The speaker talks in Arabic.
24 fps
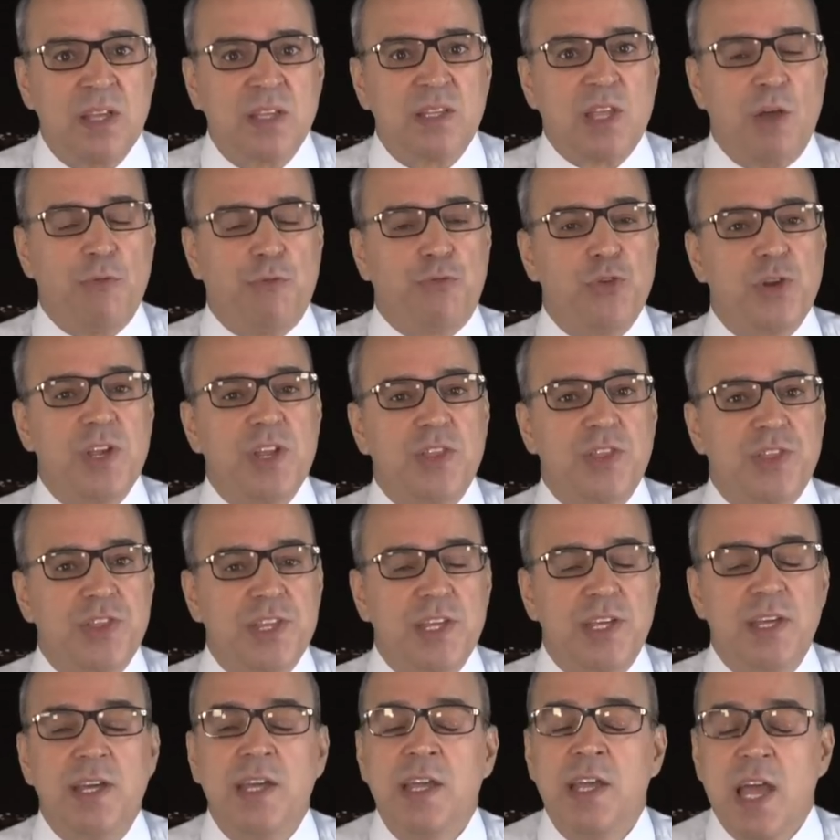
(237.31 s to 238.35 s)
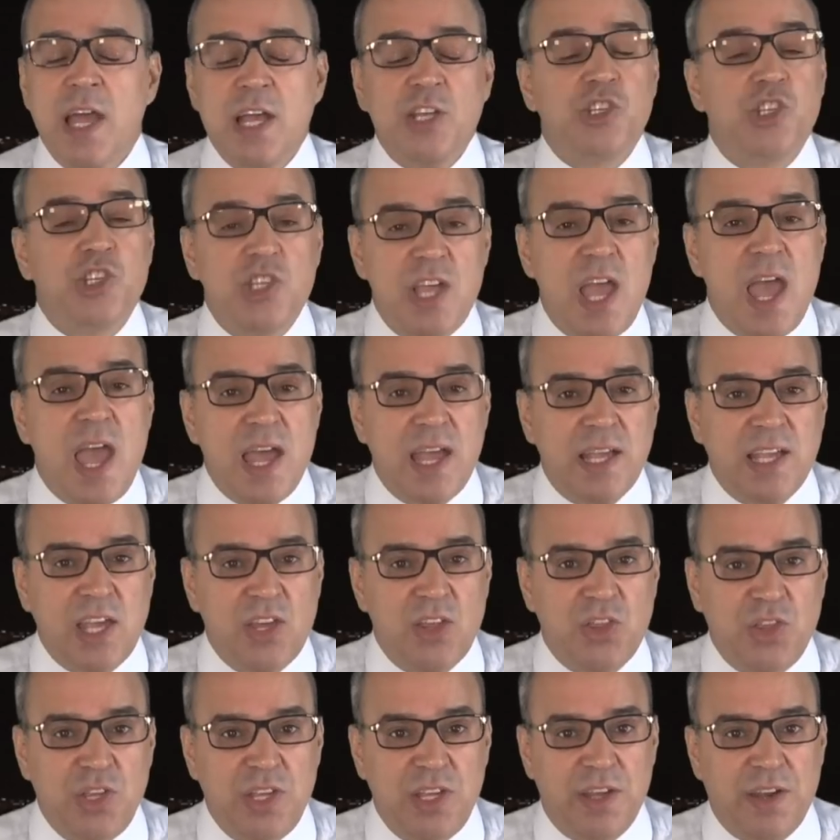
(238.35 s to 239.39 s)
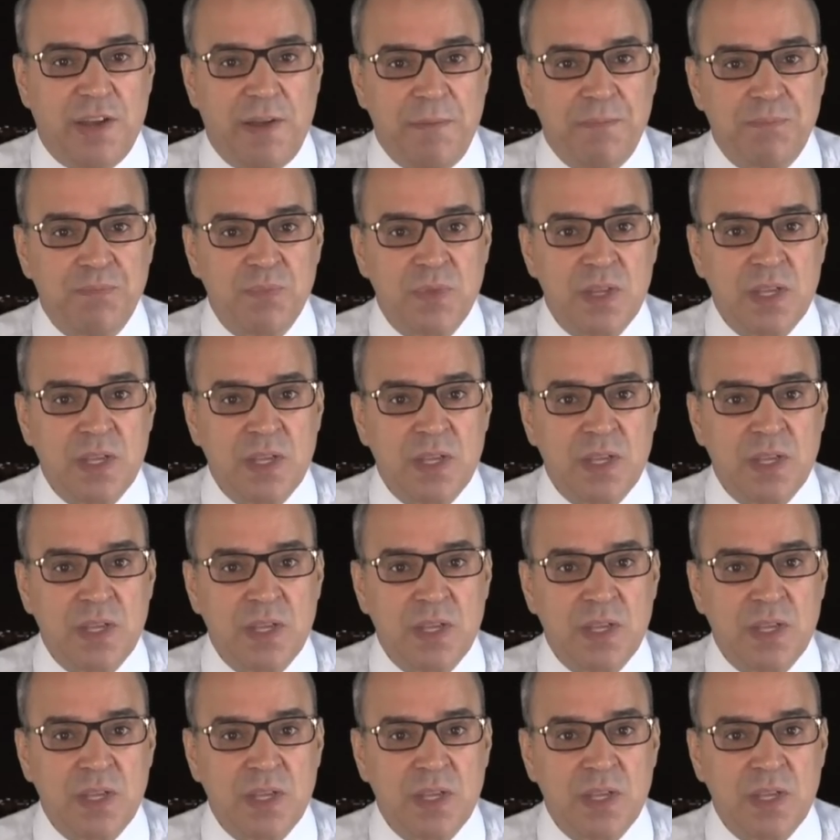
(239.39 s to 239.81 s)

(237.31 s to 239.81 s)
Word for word: تفرض أشياء كثيرة